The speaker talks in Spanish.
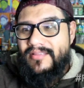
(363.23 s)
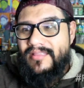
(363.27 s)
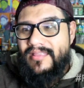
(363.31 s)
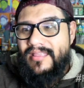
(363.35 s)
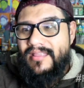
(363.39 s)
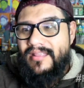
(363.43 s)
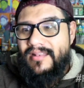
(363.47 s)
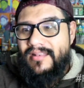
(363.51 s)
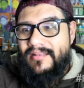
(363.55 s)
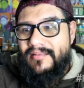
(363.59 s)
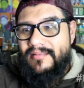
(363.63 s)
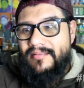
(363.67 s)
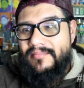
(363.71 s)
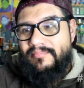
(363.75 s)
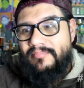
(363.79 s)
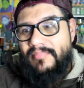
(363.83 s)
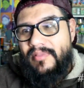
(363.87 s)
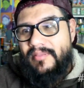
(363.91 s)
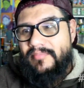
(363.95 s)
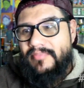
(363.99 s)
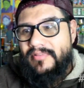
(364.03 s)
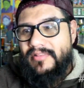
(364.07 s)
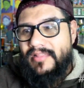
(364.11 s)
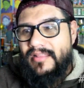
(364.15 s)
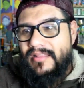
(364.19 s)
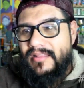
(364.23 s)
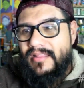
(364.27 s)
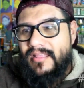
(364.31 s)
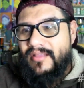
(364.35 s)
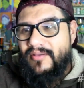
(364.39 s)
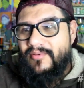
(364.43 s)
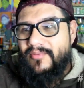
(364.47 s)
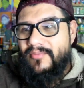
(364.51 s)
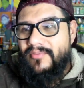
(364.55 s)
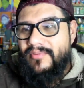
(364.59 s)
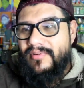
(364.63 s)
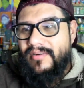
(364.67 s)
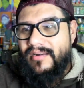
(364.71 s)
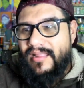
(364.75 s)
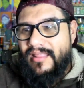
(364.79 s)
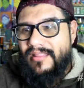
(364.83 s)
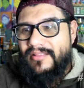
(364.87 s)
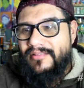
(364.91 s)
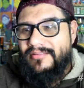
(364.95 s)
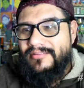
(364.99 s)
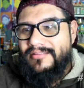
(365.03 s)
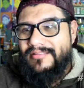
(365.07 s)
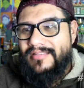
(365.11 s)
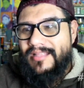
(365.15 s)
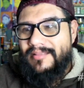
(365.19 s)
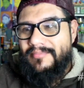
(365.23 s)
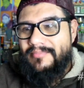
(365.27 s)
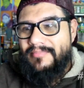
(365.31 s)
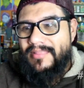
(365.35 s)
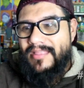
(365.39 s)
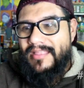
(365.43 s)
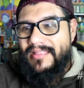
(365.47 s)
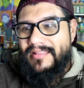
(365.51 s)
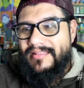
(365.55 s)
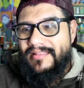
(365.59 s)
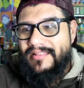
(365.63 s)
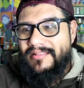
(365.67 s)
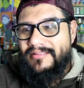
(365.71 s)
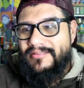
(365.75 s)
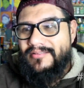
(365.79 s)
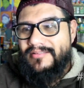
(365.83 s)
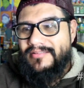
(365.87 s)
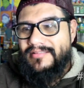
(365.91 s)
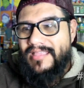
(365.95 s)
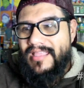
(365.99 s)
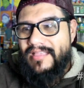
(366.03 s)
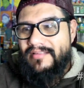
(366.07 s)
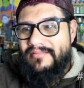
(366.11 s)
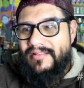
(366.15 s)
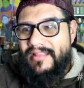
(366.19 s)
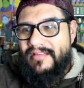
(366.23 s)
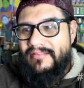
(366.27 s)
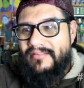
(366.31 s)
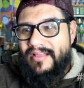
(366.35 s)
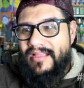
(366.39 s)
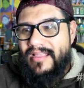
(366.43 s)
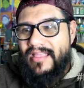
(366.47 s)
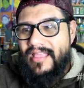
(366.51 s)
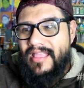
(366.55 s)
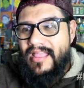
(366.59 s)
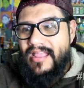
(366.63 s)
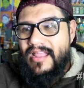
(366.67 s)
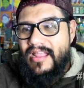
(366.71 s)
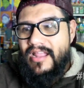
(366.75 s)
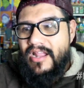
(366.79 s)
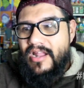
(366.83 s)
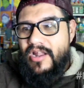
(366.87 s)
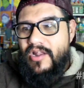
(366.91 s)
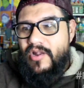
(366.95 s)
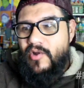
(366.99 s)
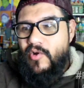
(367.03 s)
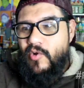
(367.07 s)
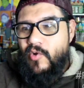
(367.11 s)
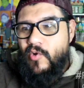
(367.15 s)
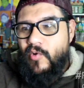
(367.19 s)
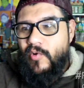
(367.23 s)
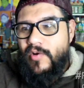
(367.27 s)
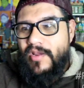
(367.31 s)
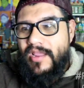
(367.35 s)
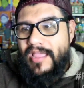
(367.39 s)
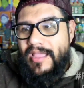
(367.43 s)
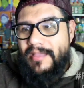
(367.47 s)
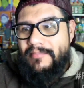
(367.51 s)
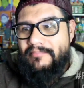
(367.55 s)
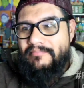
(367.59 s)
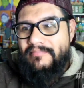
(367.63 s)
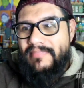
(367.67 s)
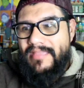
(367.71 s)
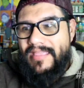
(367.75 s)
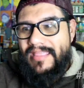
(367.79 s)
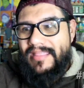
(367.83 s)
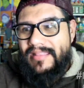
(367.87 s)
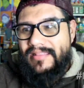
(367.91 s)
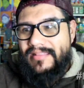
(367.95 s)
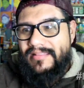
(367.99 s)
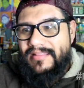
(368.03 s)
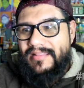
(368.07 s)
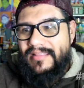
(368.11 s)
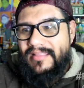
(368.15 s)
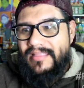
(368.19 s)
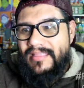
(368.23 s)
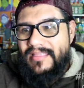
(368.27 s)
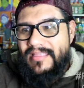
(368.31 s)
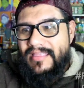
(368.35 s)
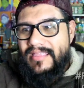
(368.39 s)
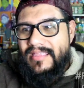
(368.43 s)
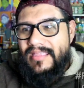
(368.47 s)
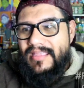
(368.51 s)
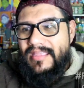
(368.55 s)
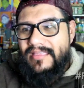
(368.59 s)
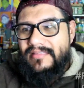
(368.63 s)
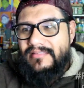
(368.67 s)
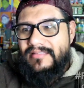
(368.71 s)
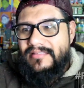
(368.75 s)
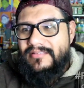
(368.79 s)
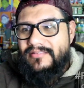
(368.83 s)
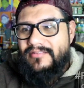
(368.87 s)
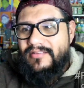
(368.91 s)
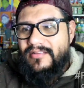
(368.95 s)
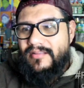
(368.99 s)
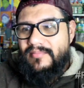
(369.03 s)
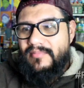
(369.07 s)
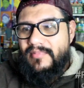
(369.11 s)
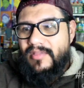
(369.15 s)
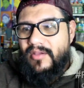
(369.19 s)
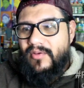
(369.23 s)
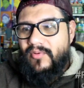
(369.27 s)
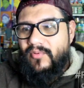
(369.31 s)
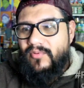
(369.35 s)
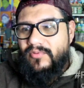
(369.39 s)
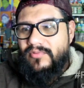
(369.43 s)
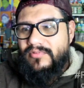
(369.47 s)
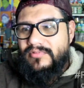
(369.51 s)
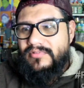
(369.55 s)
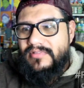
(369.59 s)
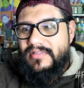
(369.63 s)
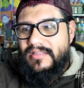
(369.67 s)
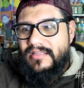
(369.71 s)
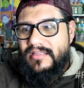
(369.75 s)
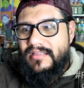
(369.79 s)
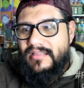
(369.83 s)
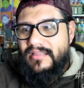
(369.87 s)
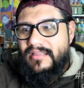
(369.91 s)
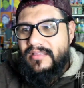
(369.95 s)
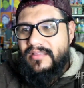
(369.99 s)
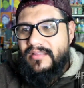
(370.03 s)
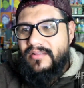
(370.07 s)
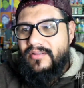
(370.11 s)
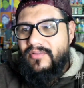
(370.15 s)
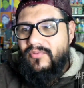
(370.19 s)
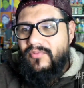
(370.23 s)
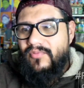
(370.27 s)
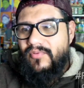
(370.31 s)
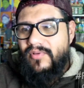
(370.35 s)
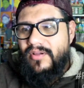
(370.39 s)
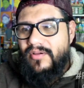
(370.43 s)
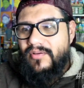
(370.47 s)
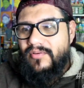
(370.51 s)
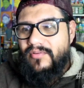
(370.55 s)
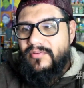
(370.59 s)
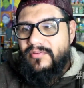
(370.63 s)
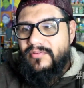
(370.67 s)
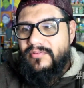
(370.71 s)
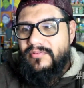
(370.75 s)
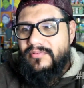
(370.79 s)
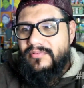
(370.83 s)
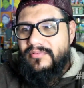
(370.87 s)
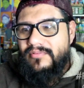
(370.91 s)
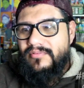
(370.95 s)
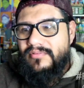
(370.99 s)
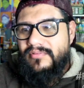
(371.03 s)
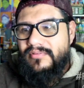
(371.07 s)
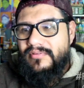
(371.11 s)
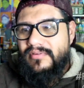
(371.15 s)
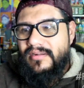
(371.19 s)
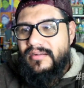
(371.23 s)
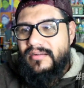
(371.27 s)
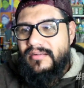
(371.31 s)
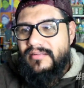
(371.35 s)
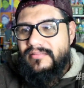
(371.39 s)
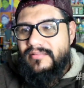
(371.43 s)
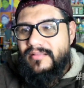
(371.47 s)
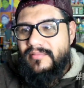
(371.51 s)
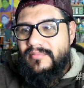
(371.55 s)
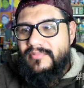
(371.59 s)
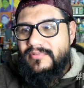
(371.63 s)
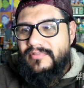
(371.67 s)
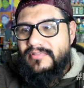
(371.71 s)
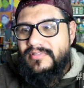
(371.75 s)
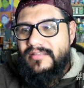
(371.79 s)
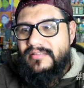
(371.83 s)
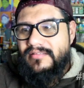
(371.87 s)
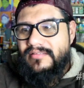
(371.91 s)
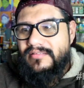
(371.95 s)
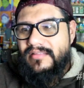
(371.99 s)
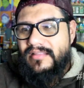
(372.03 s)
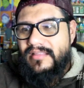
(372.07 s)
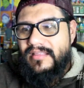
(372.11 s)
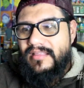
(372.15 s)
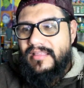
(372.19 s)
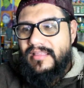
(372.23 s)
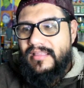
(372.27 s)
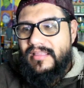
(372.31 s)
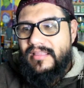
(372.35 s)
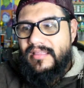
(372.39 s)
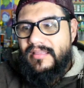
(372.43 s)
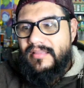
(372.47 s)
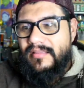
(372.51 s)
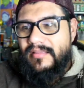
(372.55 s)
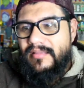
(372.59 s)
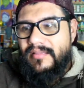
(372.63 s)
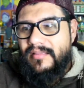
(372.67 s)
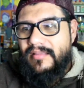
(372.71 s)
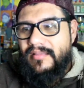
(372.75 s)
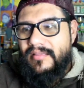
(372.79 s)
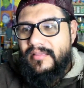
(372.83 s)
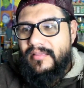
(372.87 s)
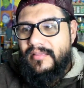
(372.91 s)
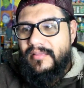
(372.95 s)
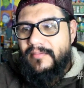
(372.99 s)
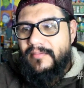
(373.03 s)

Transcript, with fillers: y el pimp tenía un radio también de esos que hablaban locamente. Esa historia me gusta. Eh, luego regresamos a este